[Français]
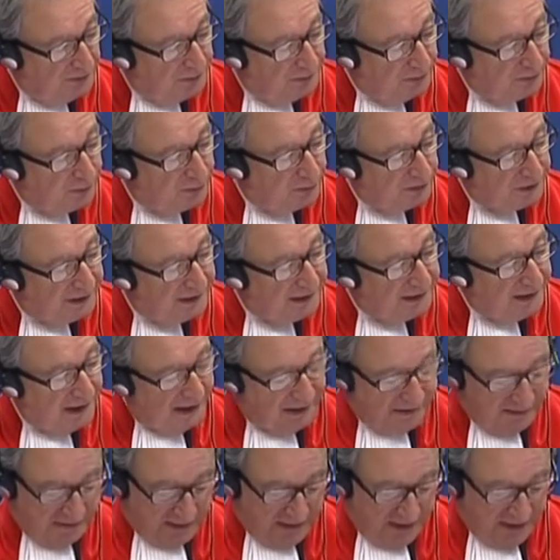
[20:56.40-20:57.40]
Je ne sais
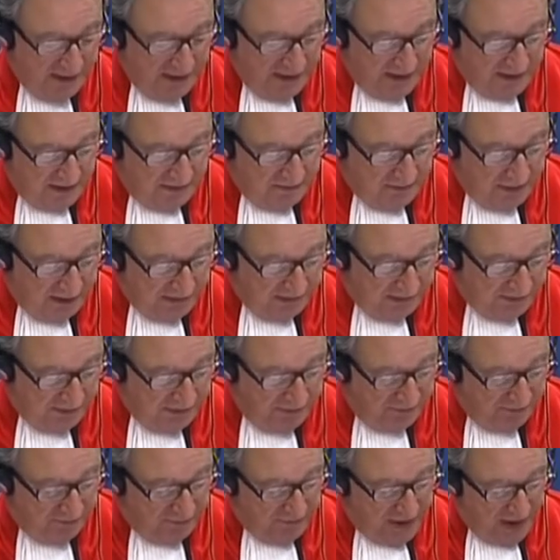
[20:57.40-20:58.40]
pas si l'erreur se
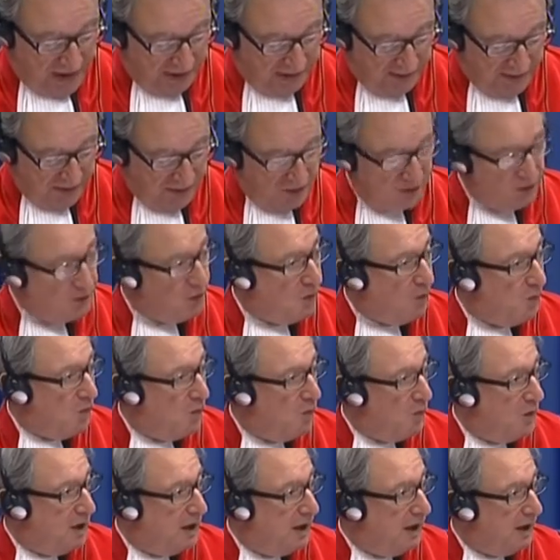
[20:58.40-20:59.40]
situe seulement au
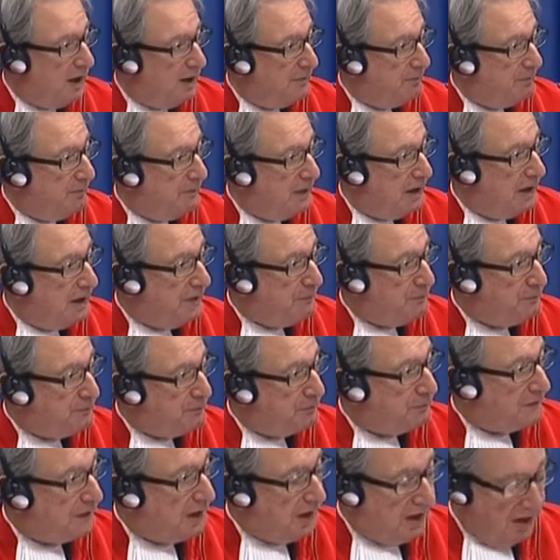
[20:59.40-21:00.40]
deuxième paragraphe de
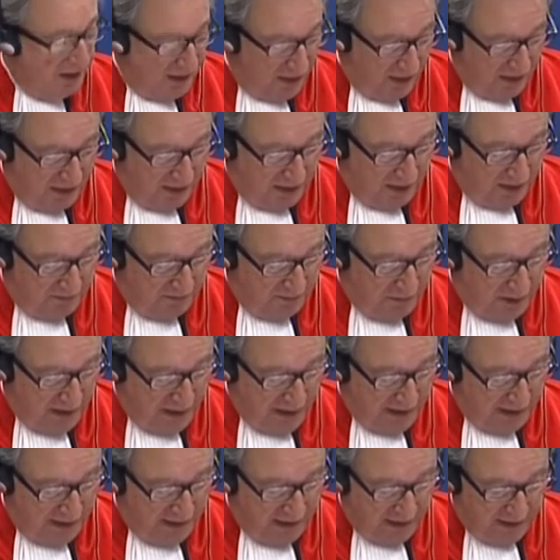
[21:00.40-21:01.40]
l'accusation ou
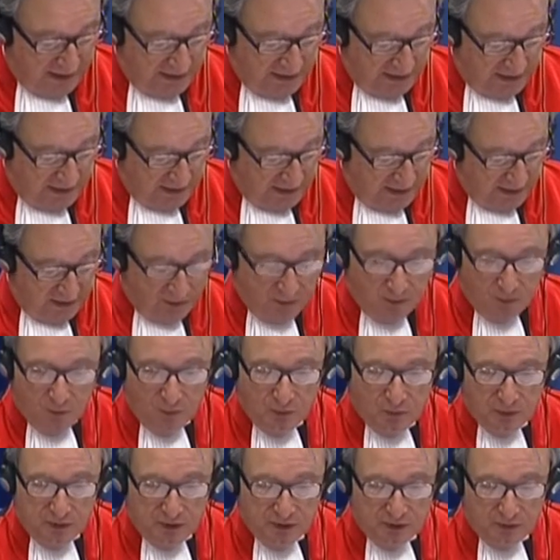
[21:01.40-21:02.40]
si elle est reproduite
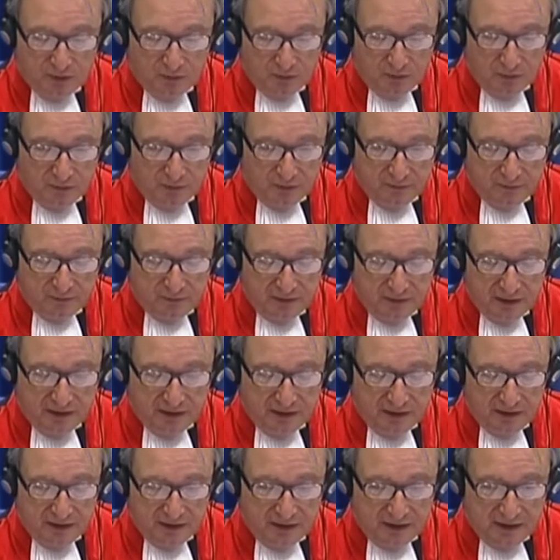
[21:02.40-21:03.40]
ailleurs, mais
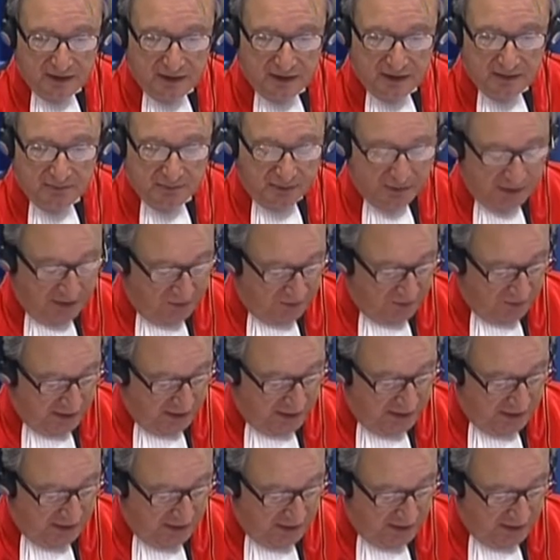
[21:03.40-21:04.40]
là, euh, je ne peux